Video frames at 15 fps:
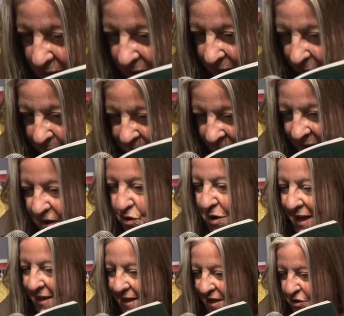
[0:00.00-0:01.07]
la main de
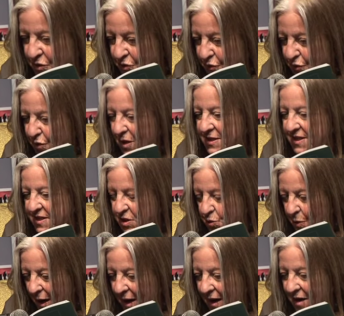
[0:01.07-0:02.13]
la nature,
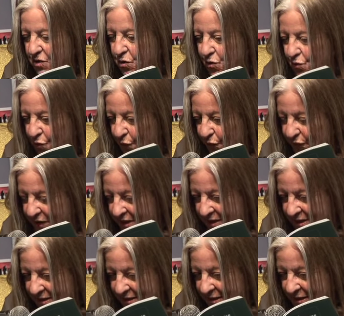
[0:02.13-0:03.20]
l'histoire de nos
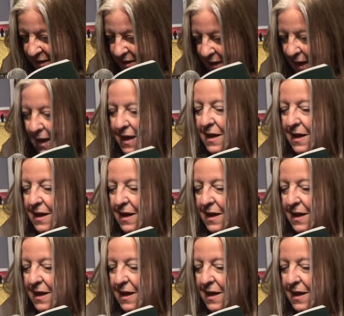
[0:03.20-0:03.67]
vérités,